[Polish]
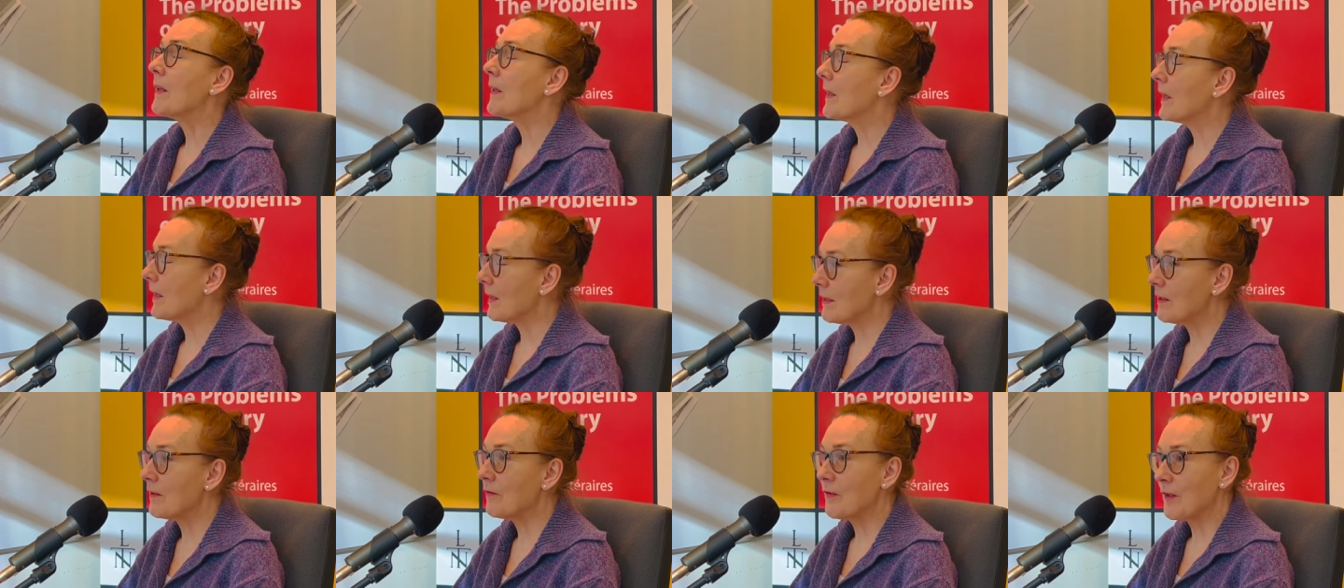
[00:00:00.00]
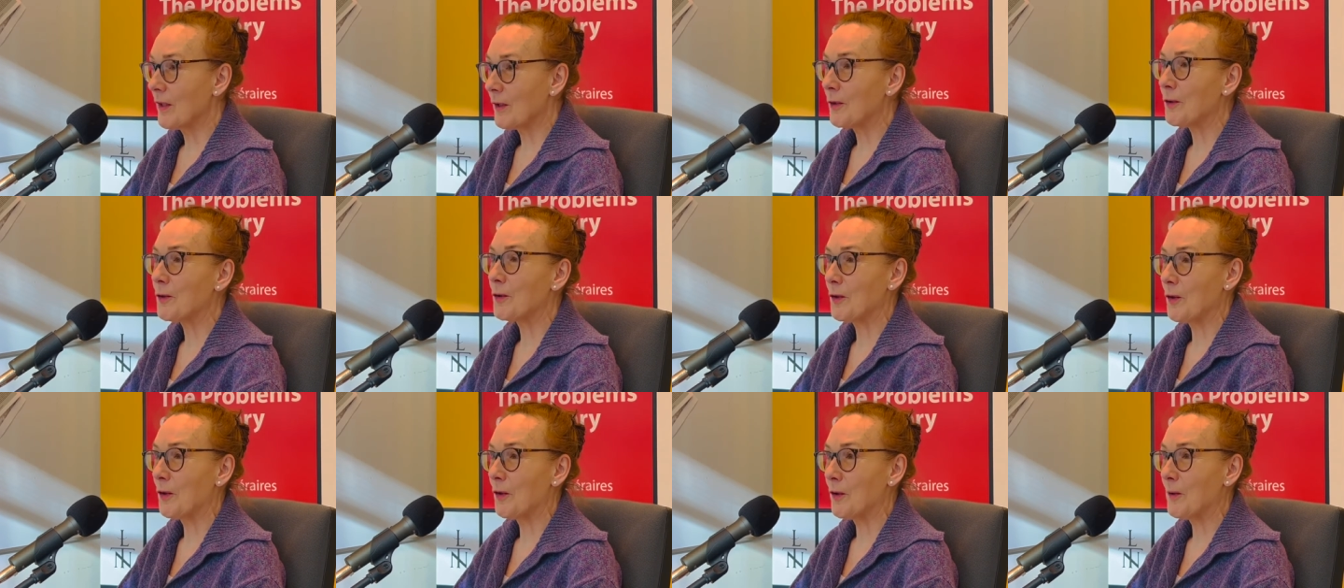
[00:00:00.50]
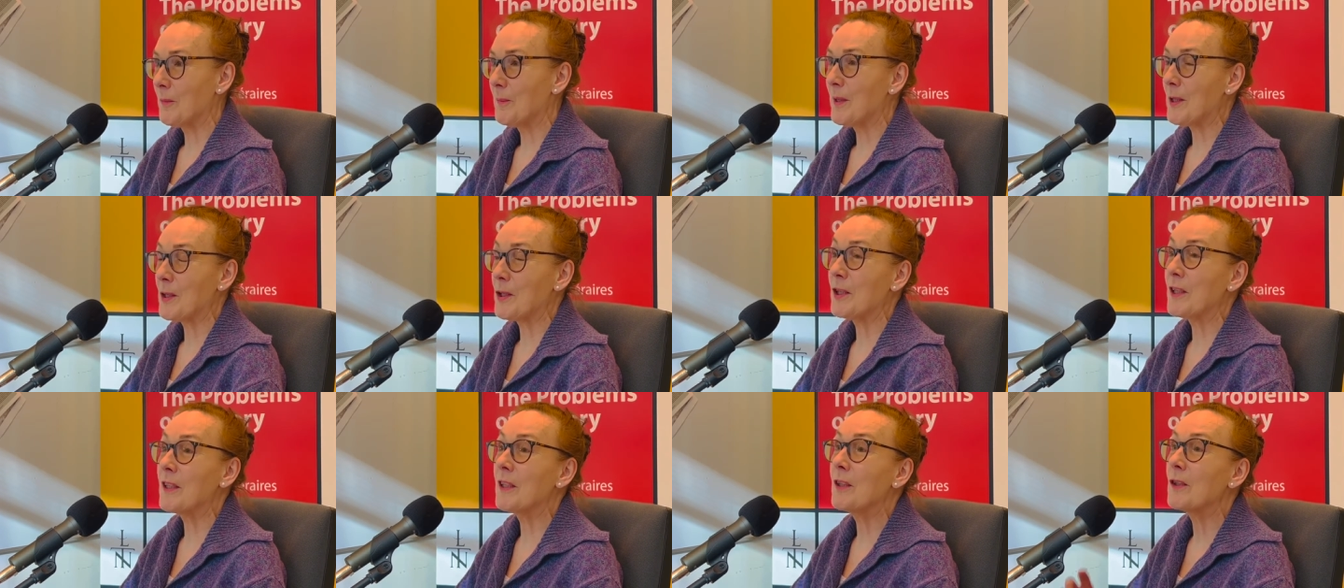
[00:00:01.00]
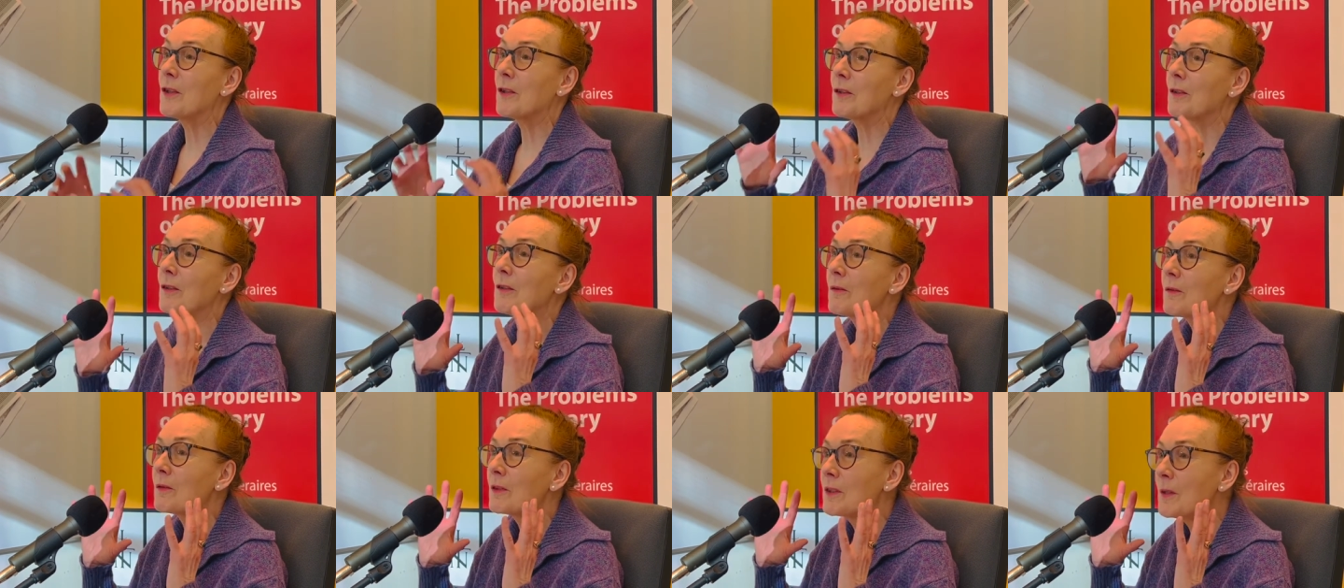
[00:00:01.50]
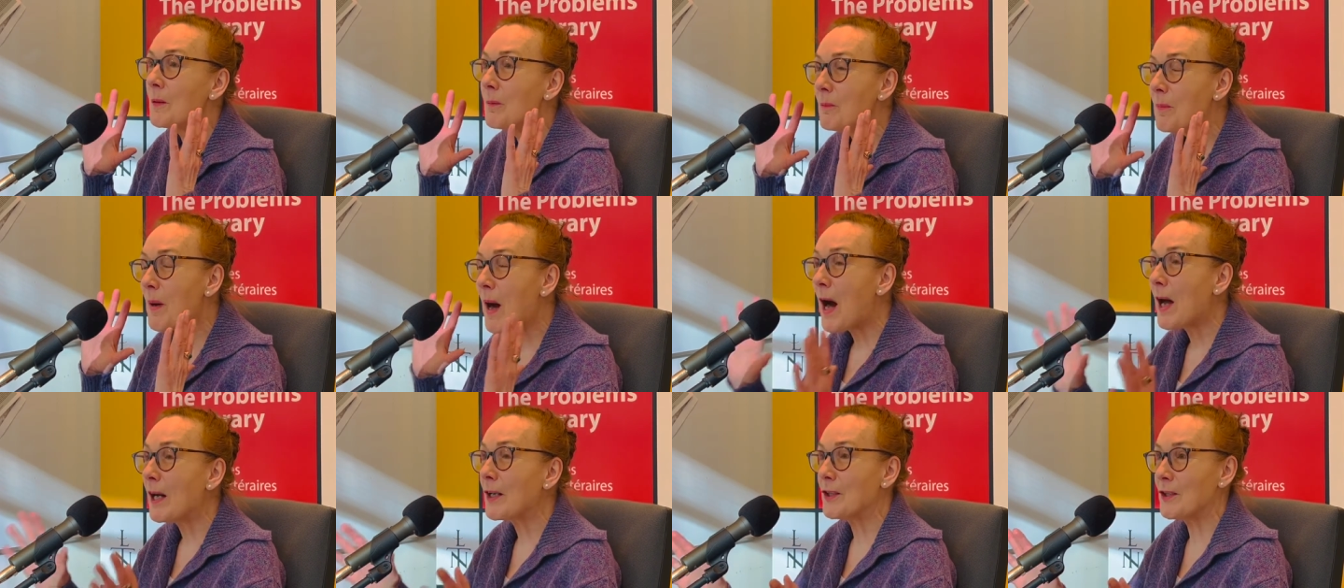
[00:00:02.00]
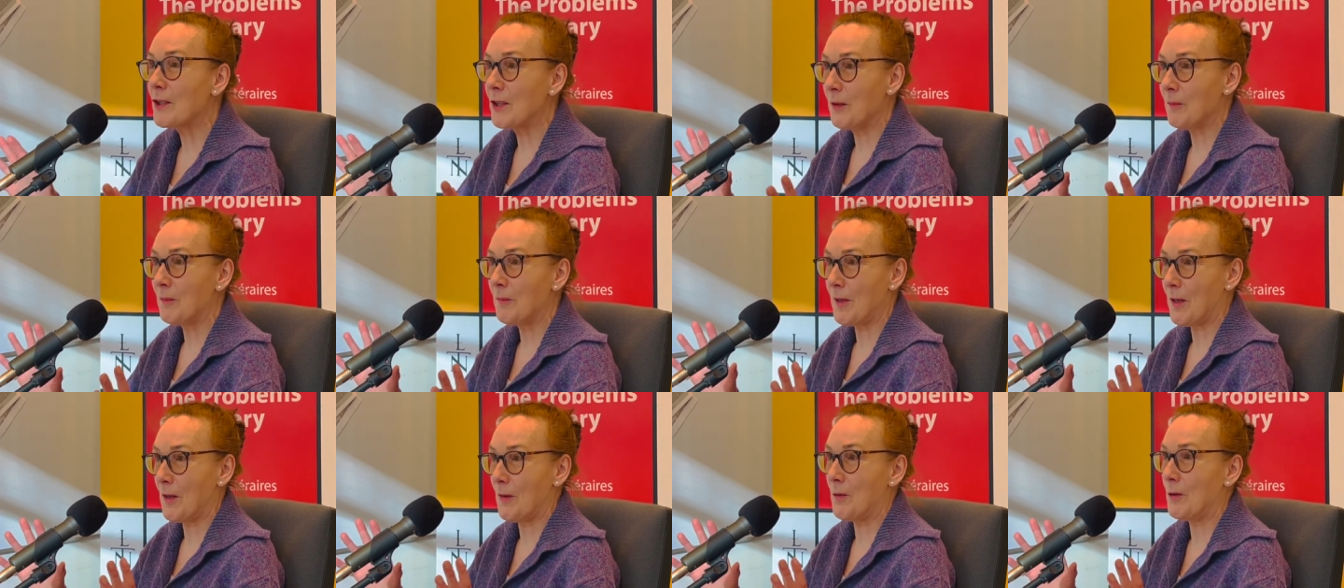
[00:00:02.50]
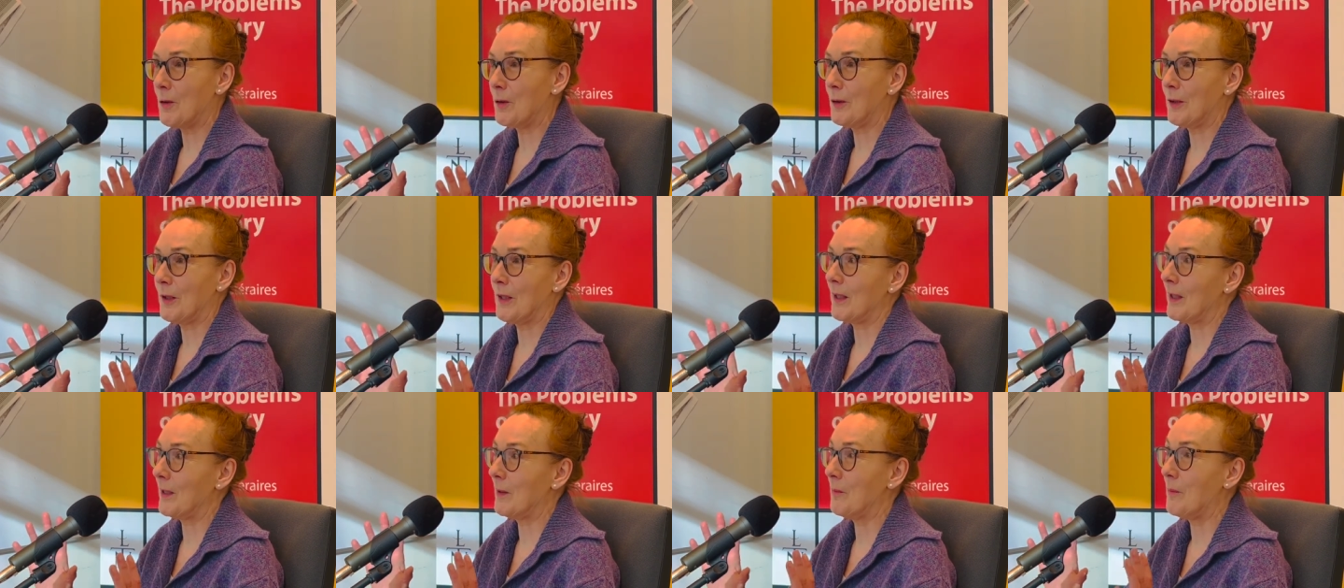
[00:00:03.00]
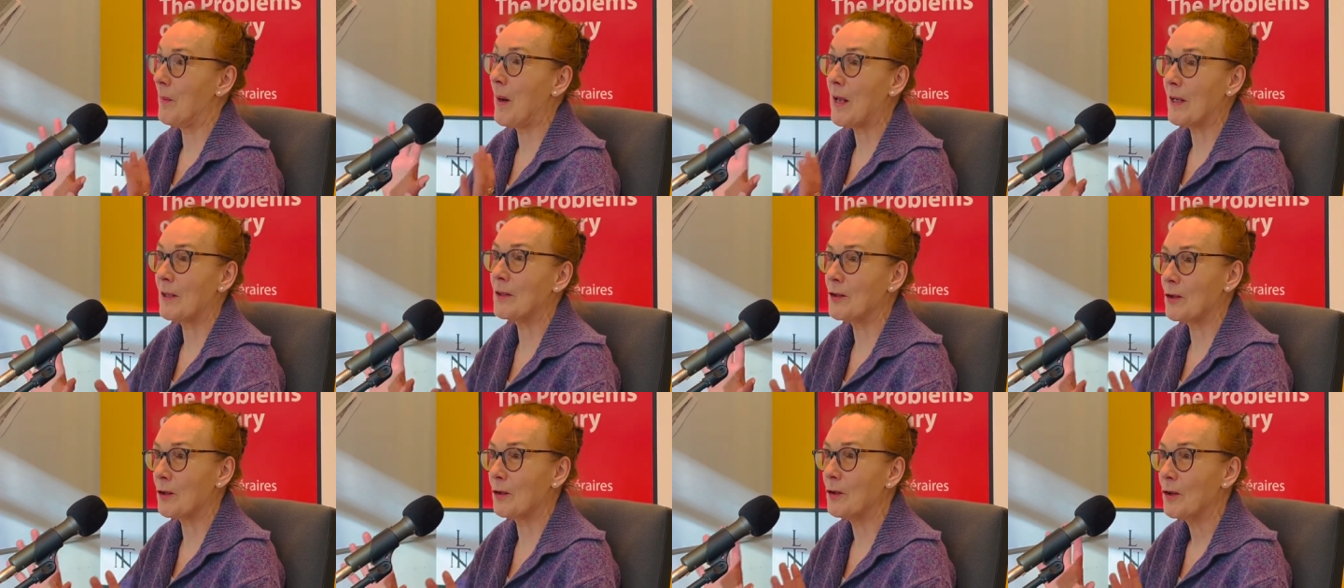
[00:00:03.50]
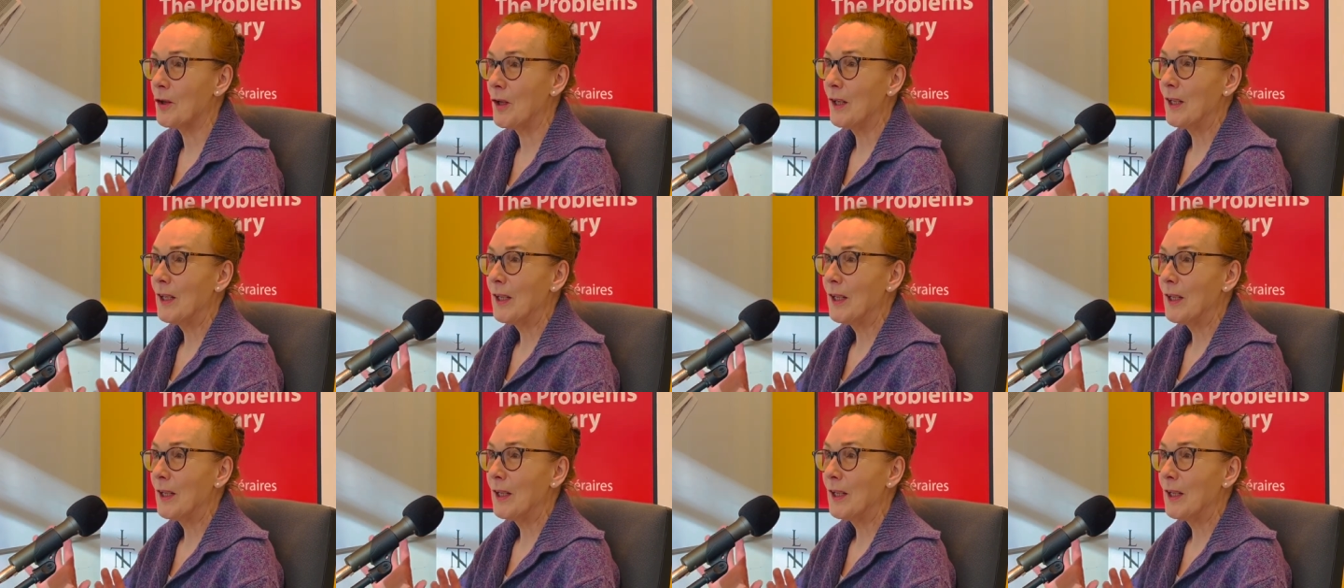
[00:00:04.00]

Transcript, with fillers: I jest w Jerozolimie, czyli to tym bardziej miało taki bardzo